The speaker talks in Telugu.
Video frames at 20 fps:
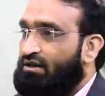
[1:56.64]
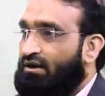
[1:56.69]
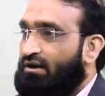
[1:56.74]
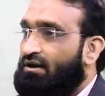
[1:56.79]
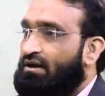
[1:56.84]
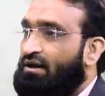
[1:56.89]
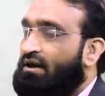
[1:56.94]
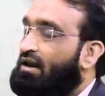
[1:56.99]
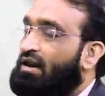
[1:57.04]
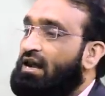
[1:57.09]
లేదా
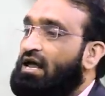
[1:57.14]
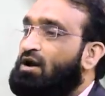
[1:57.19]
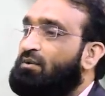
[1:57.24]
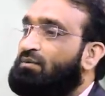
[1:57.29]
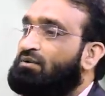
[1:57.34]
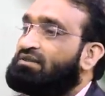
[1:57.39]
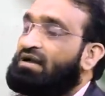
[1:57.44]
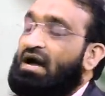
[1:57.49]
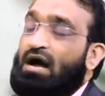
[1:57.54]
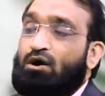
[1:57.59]

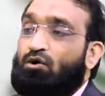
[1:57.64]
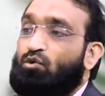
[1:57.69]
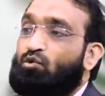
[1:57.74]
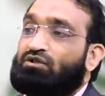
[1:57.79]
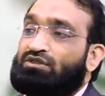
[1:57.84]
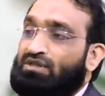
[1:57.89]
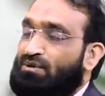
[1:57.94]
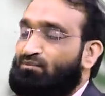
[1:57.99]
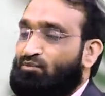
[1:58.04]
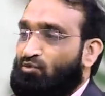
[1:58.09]
లేకపోతే ఆ
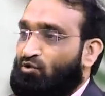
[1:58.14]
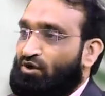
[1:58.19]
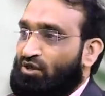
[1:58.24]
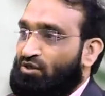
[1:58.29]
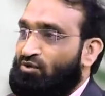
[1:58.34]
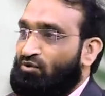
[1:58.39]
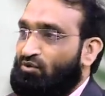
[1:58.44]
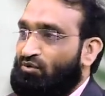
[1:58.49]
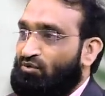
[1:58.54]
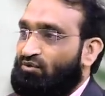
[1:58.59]
గుర్తింపు
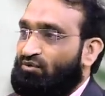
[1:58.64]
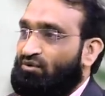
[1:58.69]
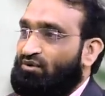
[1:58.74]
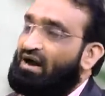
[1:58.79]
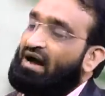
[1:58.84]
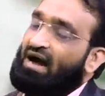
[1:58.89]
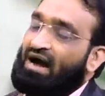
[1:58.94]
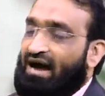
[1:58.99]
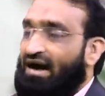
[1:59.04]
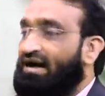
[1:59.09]
ఉండదు
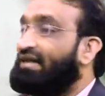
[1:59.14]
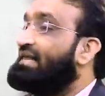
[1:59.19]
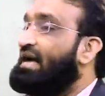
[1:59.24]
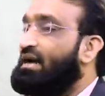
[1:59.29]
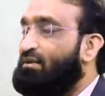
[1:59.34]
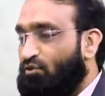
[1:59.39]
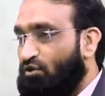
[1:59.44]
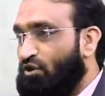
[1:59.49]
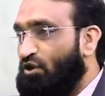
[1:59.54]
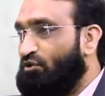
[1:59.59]
ఆ
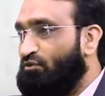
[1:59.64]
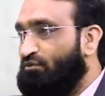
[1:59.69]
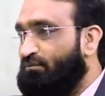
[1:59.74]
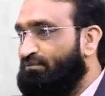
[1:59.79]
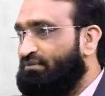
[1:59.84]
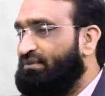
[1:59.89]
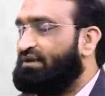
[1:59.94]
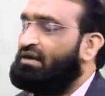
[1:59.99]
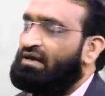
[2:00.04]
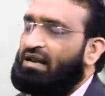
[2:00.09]
ఆదాయం ఉండదు
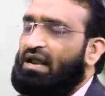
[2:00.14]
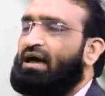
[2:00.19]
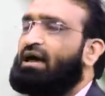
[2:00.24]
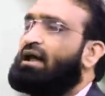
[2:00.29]
ఇలా